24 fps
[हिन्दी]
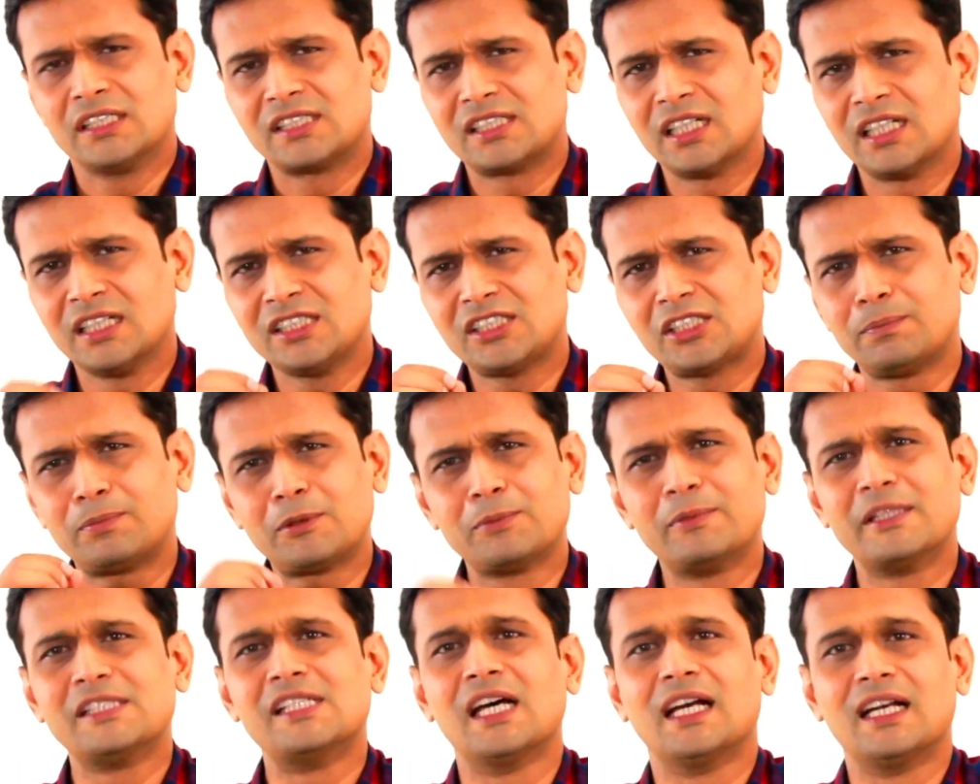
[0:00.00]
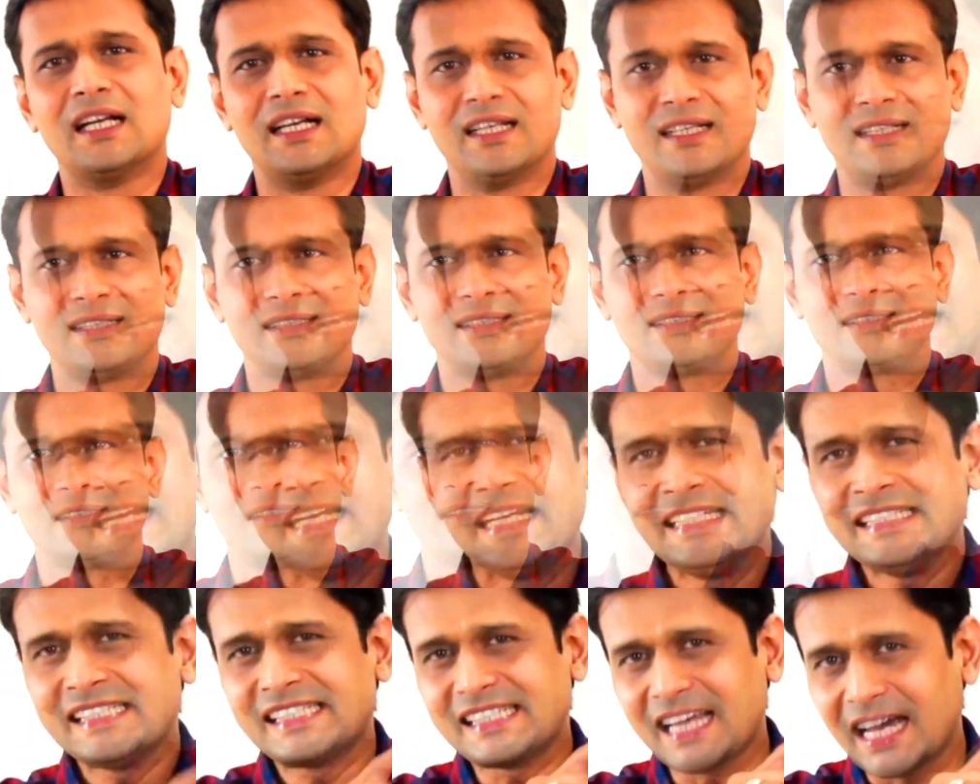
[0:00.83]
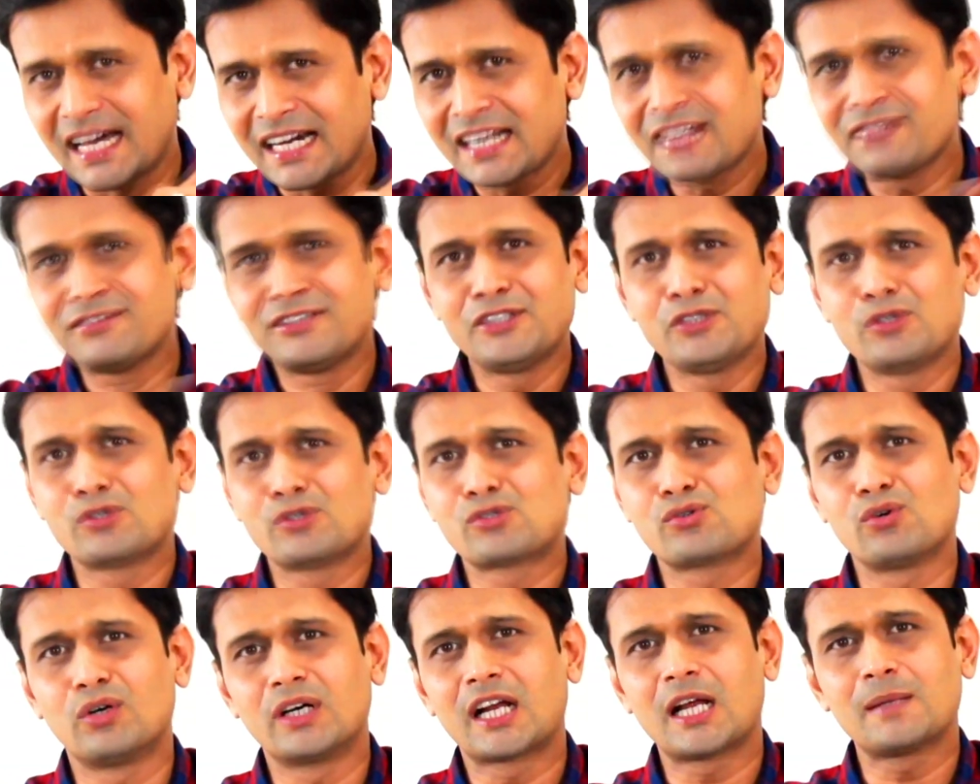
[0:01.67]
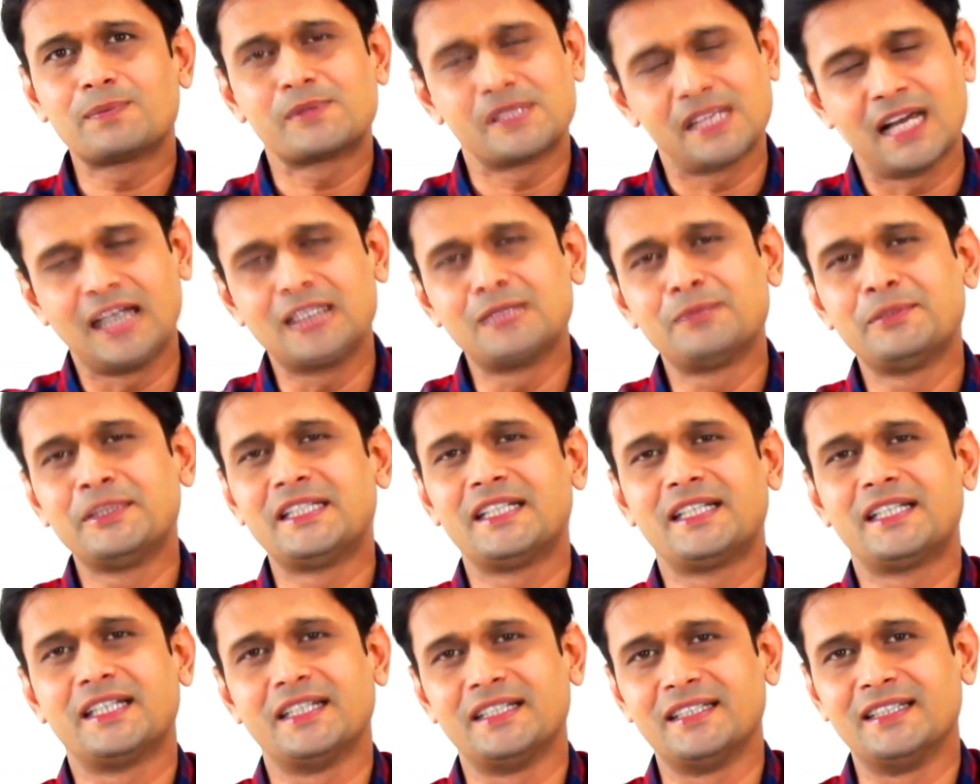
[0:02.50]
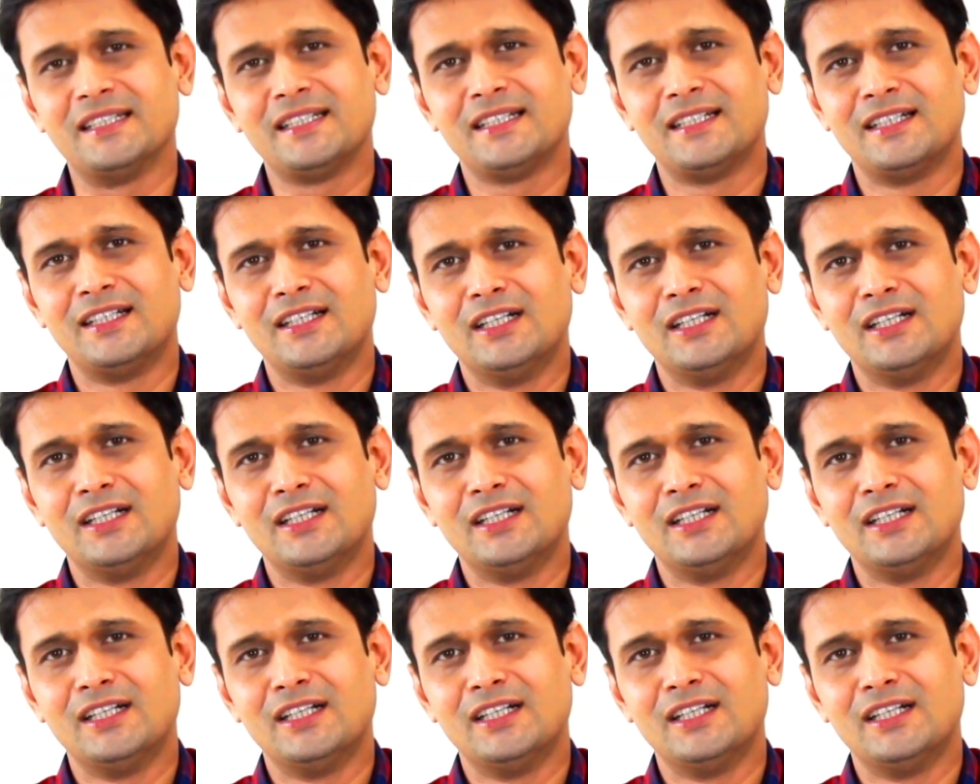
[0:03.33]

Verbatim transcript: संक्षिप्त में जाना है इन सारे वीडियोस को अगर आप साथ में देखेंगे